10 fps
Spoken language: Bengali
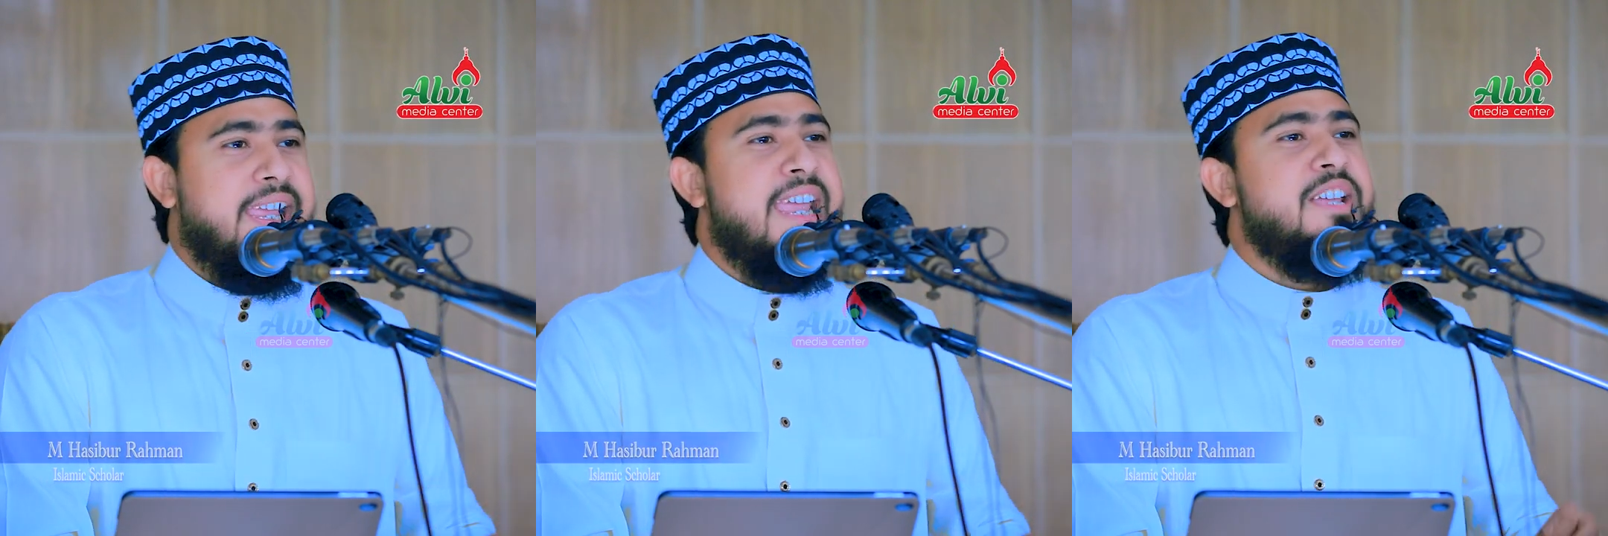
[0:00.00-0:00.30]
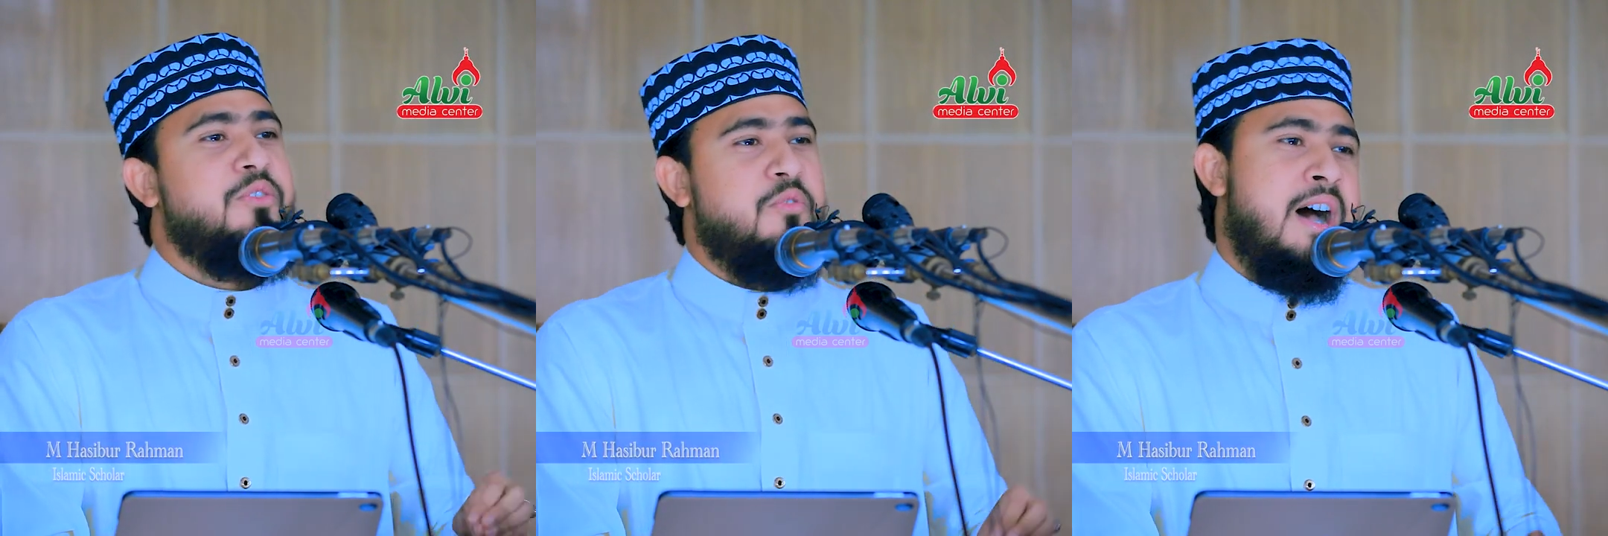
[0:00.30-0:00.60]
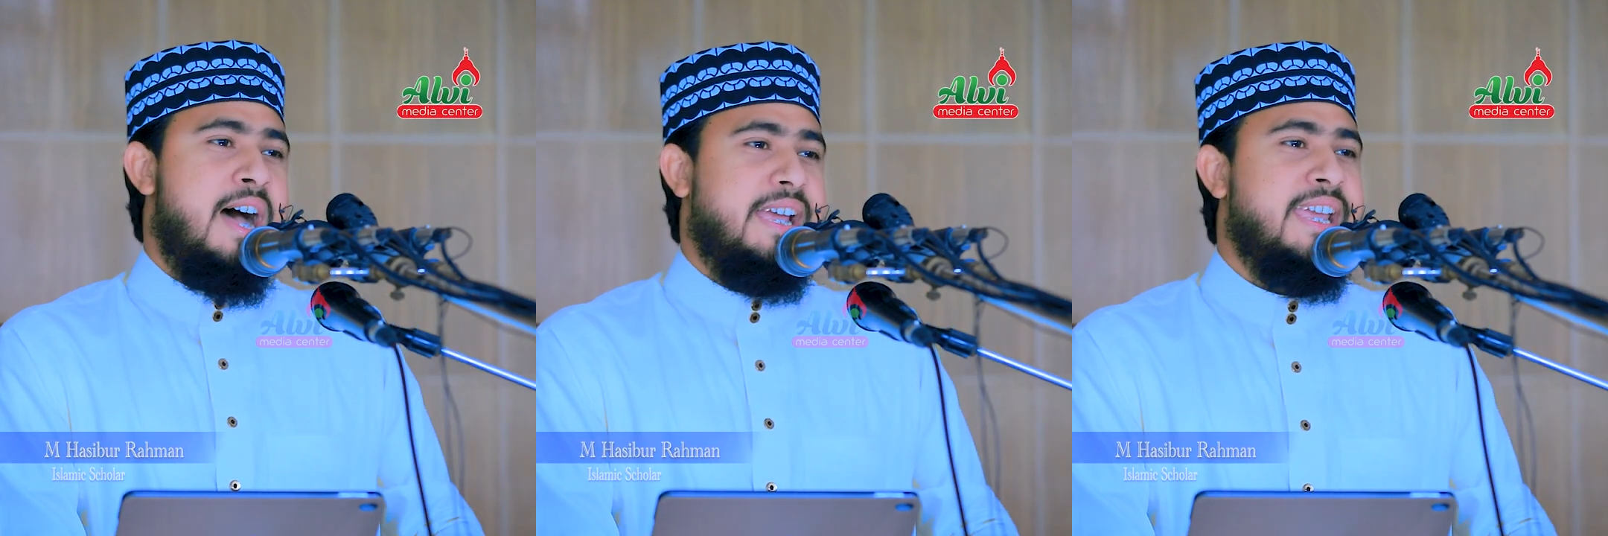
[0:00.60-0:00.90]
এই
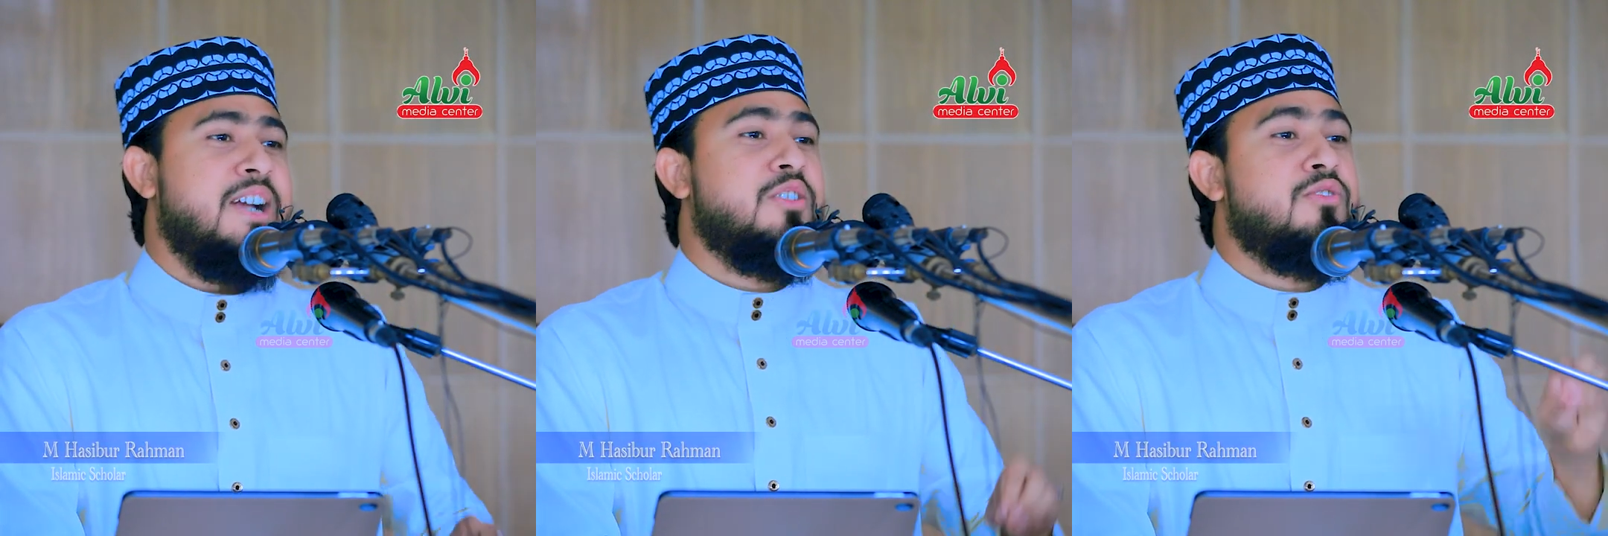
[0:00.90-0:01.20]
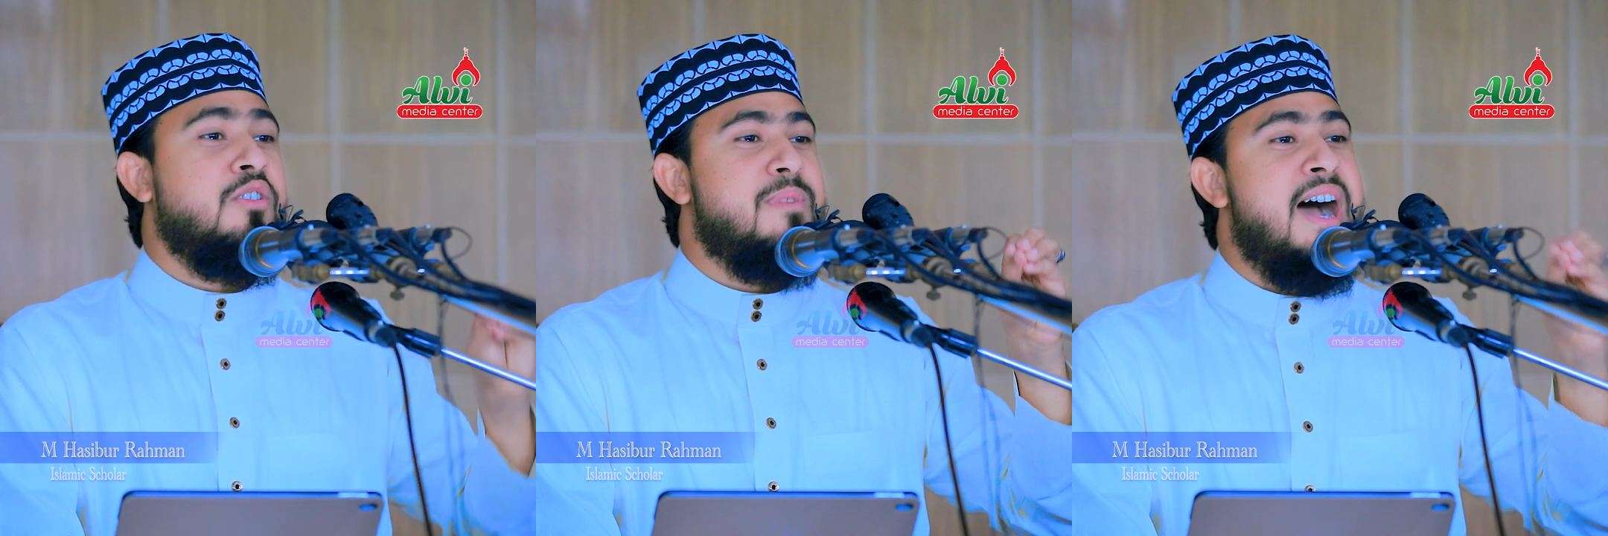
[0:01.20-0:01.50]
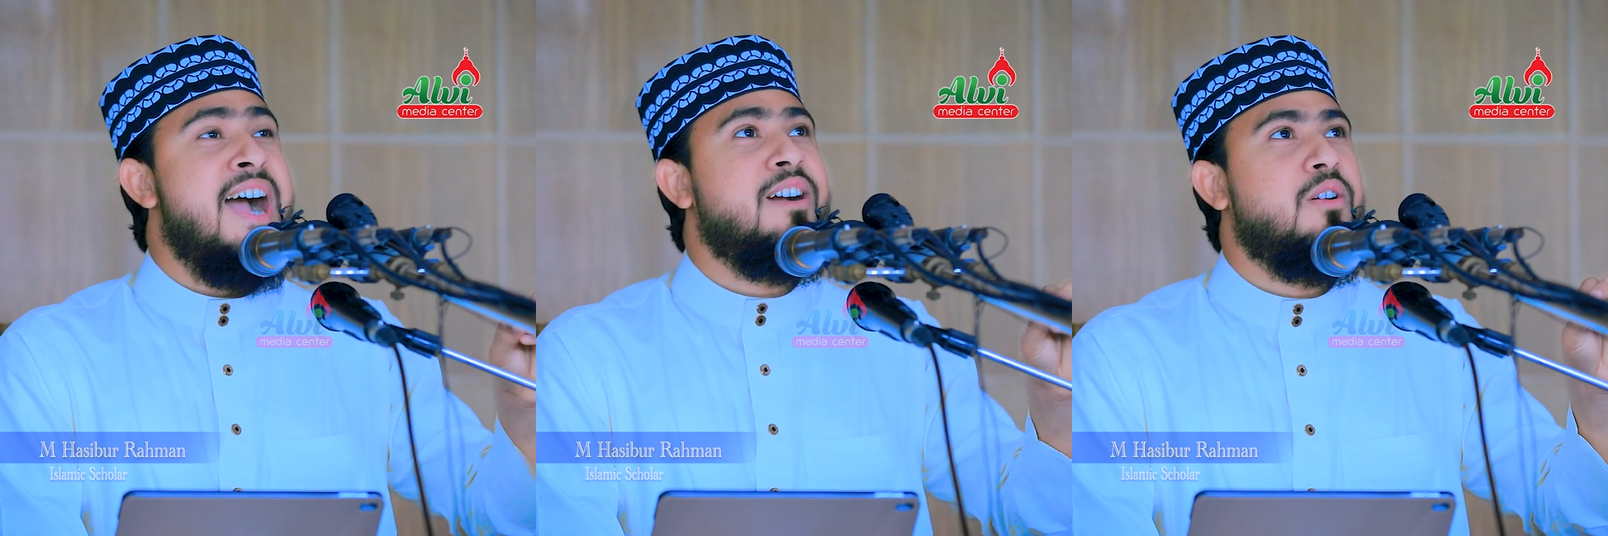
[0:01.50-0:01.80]
দোয়া একশো
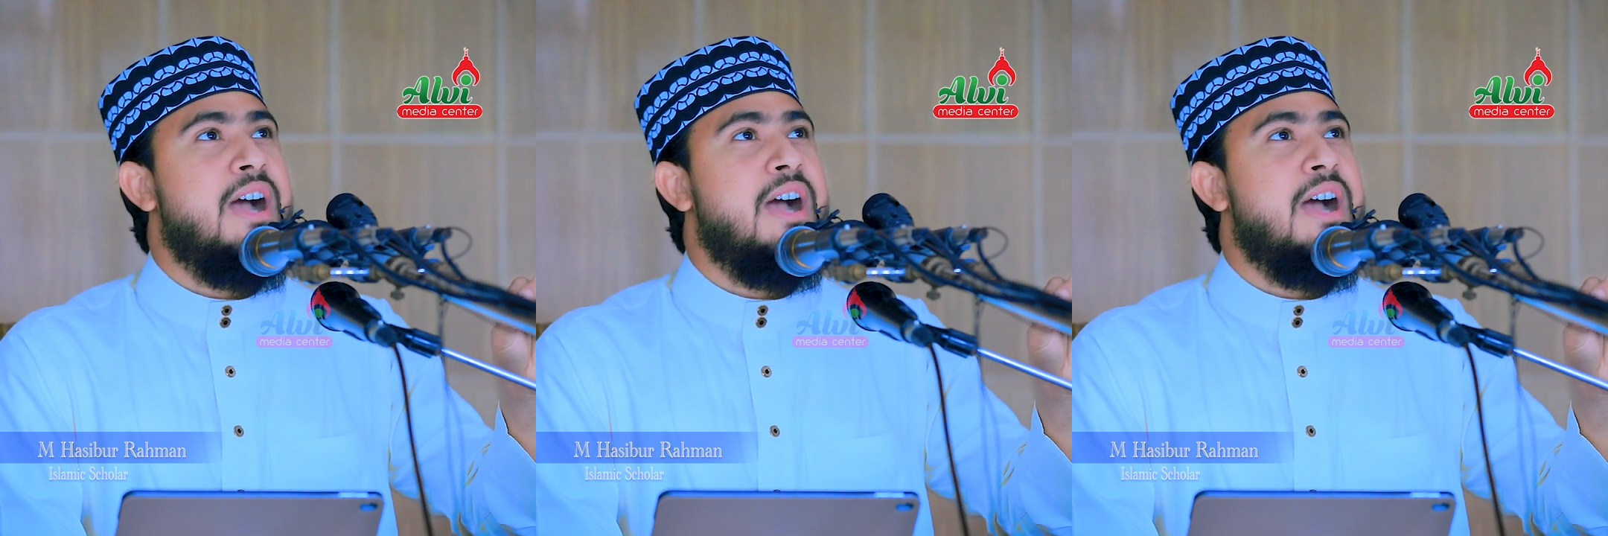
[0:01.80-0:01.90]
ভাগ